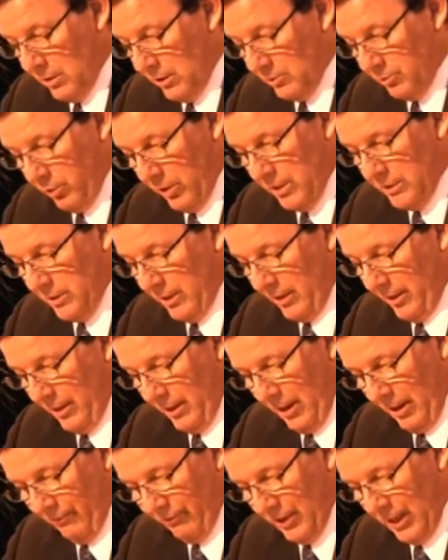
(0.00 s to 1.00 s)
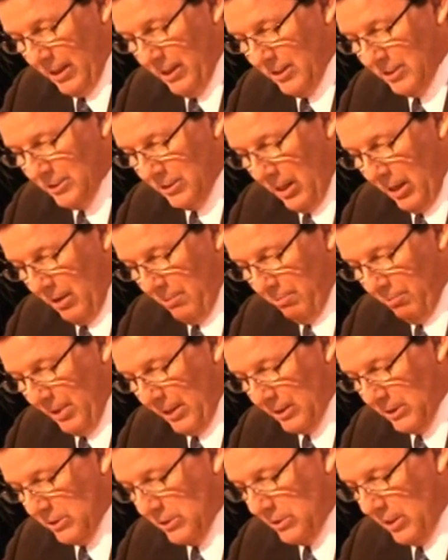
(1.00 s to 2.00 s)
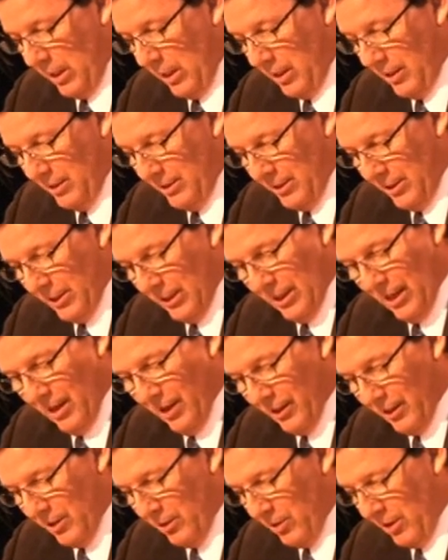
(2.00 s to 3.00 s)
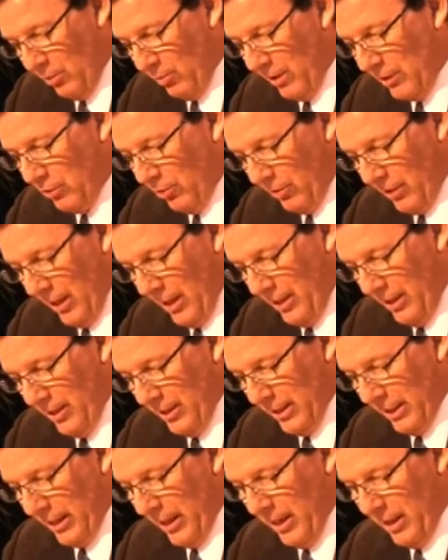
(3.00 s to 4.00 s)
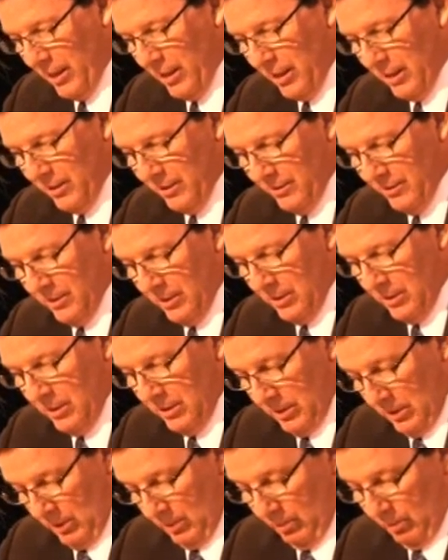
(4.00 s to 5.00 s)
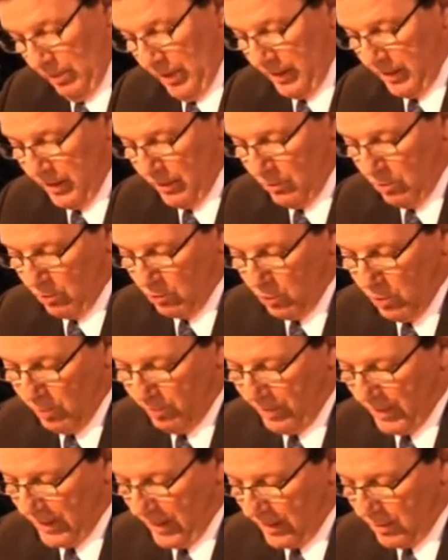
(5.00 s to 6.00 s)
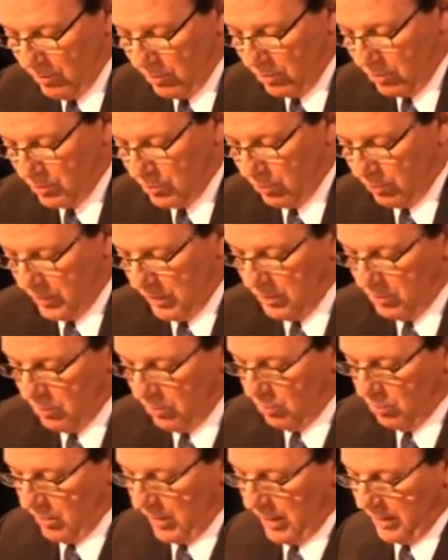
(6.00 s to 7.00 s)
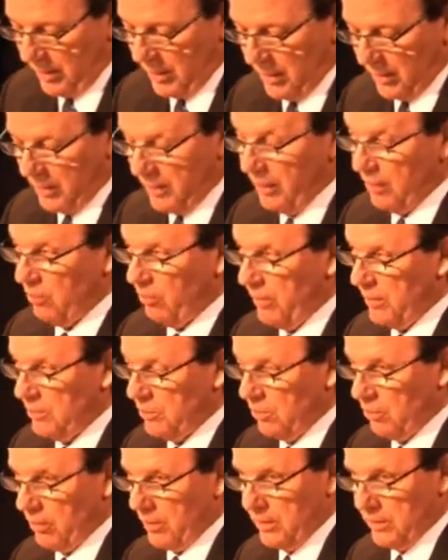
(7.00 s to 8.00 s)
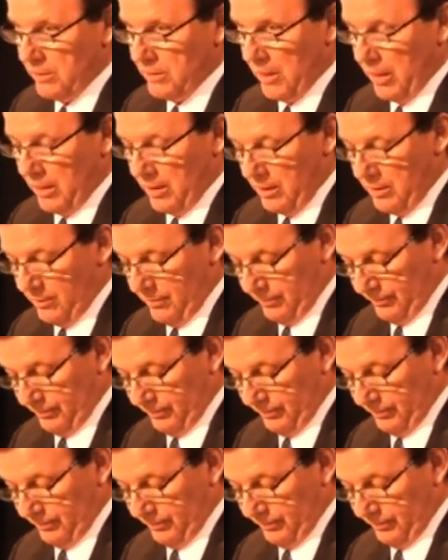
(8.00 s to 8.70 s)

Después de Afganistán, Pakistán, Guinea Ecuatoriana y Nigeria, México ocupa el nada honroso quinto lugar en la delincuencia organizada.